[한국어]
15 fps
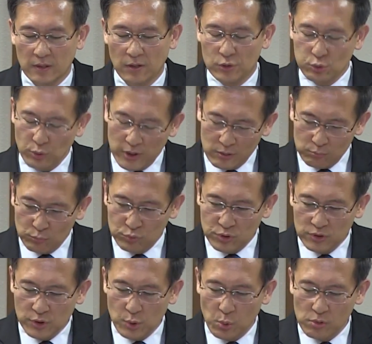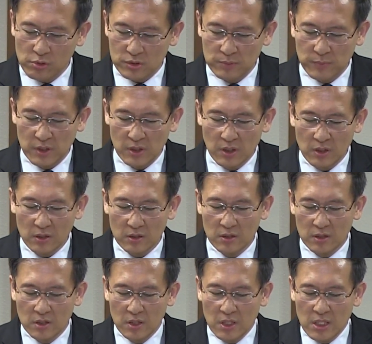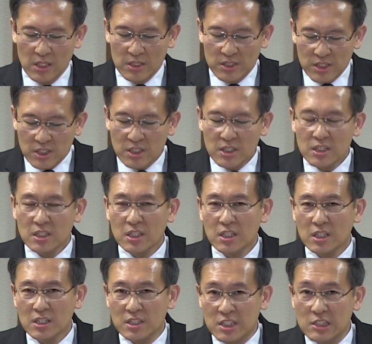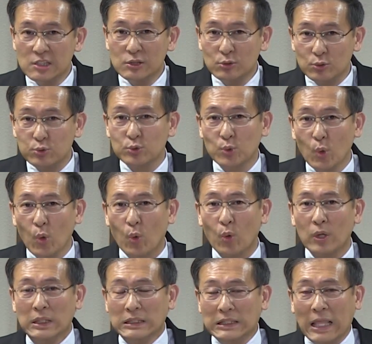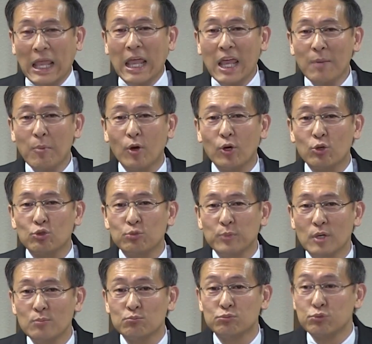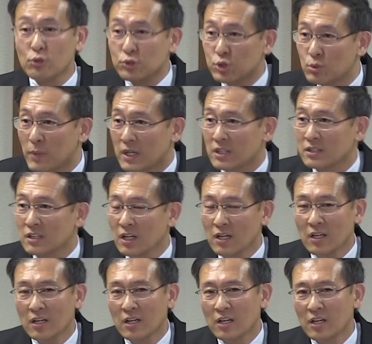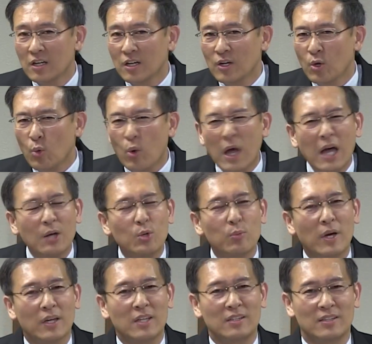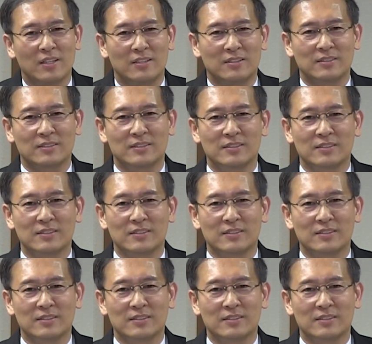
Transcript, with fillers: 여기서 우리는 무슨 교훈을 얻습니까? 시기 질투도 내버려두면 무엇으로 바뀐다? 화로 바뀐다는